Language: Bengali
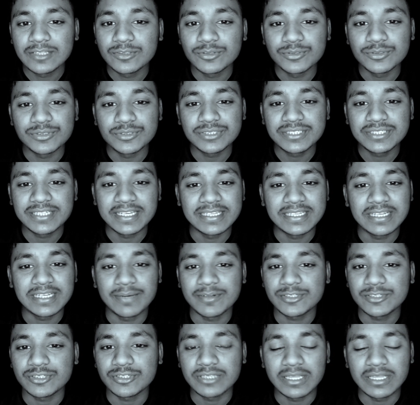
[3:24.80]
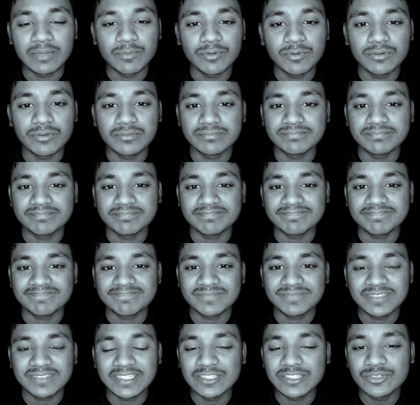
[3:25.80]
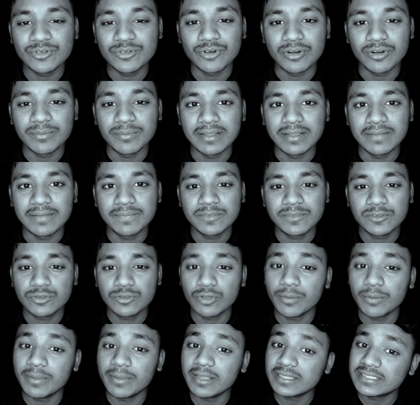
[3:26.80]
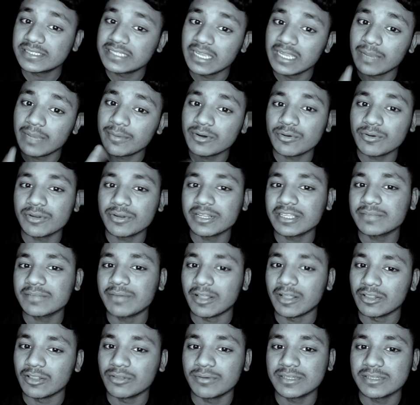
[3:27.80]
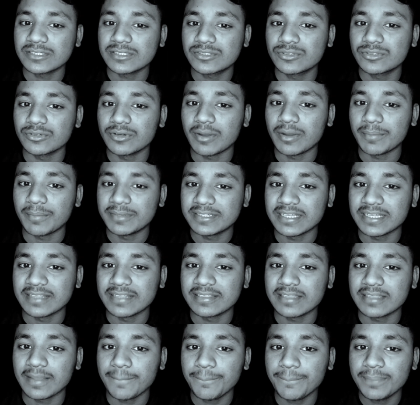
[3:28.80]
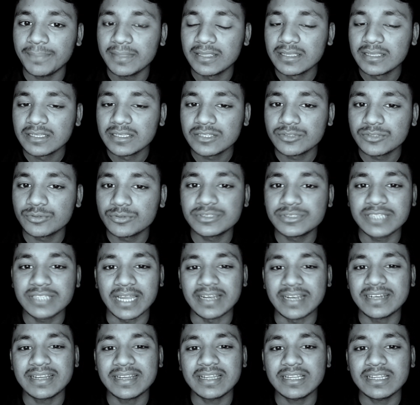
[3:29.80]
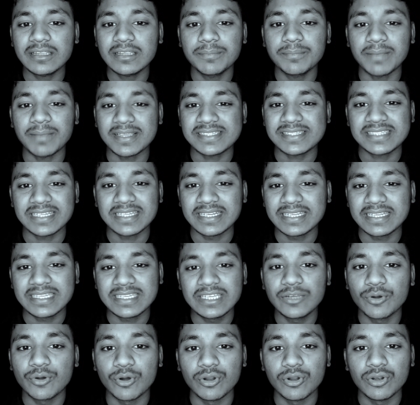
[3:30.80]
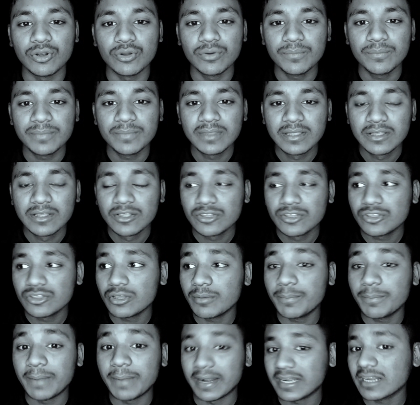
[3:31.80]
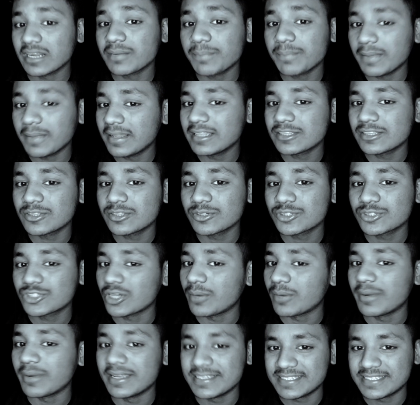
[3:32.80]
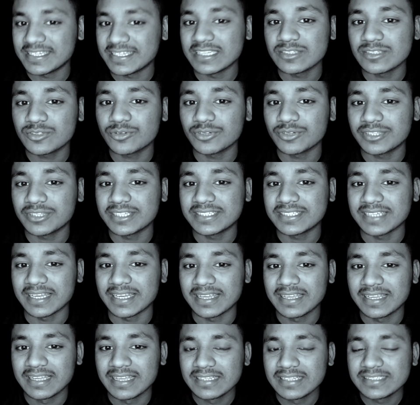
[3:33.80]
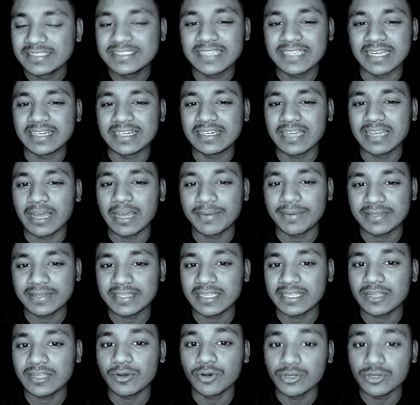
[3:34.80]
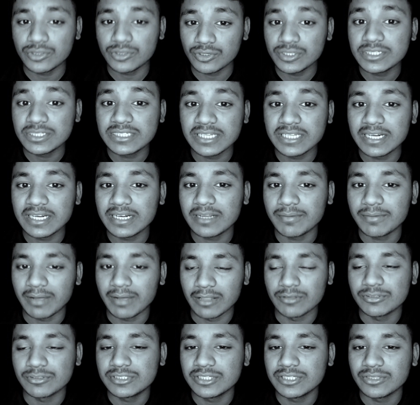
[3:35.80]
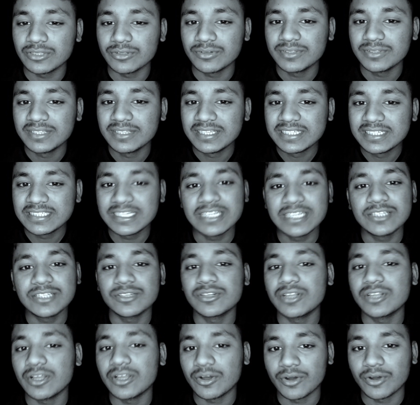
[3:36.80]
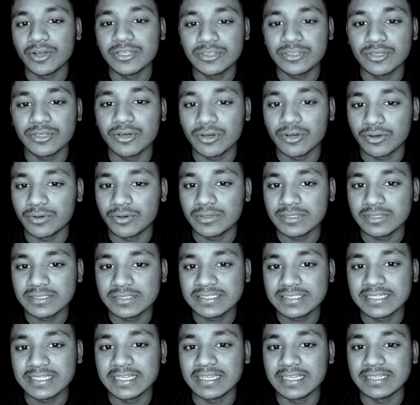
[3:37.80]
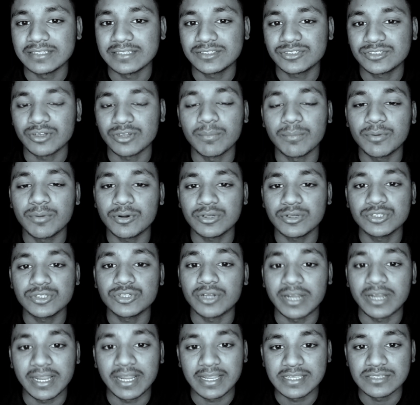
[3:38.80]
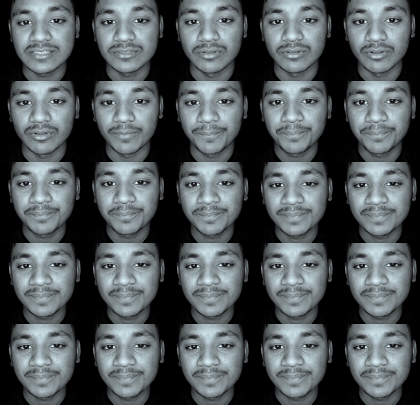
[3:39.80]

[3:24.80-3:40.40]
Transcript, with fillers: কিন্তু সে যে আমার সাথে এমন কিছু করবে তবে সে আমার অনেক ভালোবাসতো আমি জানতাম কিন্তু জানি না কি মাঝখানে কি হইলো তবে ব্যাটার পাইলে তো সবাই চেঞ্জ করতে চায় জানি না আমার থেকে হয়তো এই ছেলেটা ভালো ছিল সেই জন্য হয়তো সে সম্পর্ক ঝরাই গেছিল